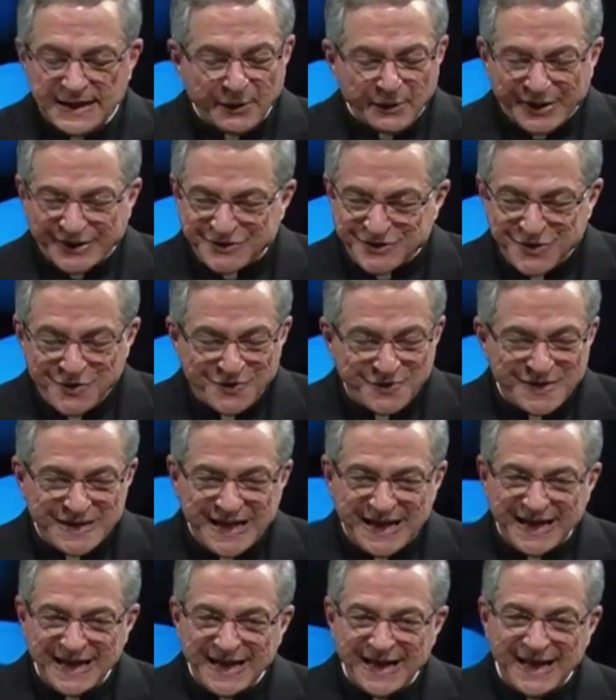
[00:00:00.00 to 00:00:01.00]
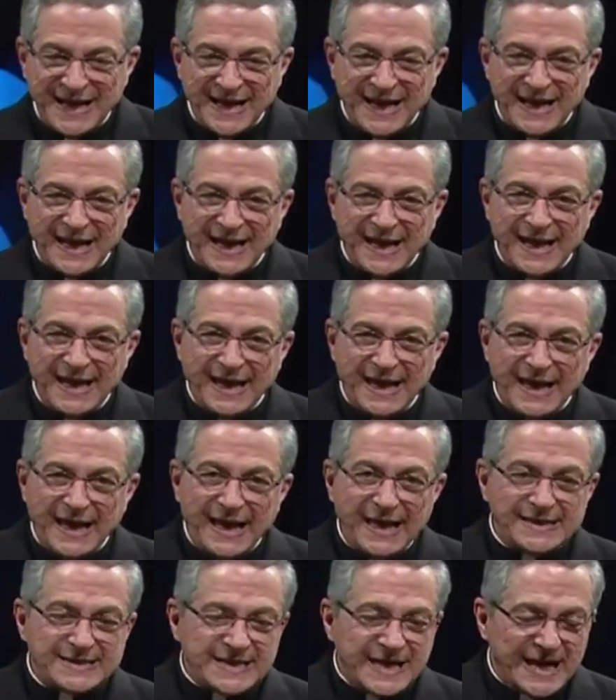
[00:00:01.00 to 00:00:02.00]
La oración
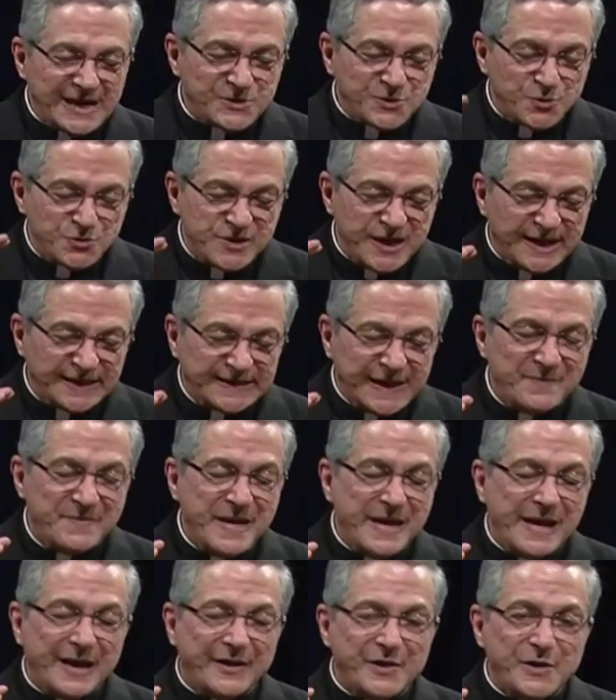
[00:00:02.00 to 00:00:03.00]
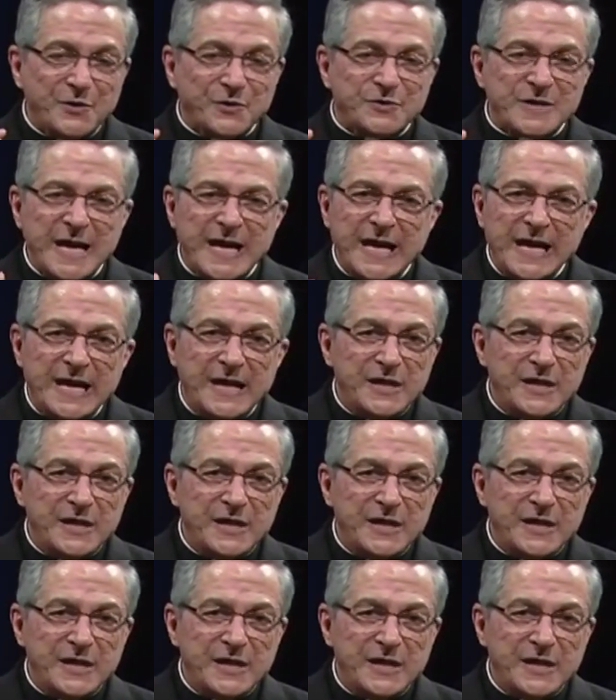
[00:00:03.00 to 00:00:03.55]
es escuchar también a Dios.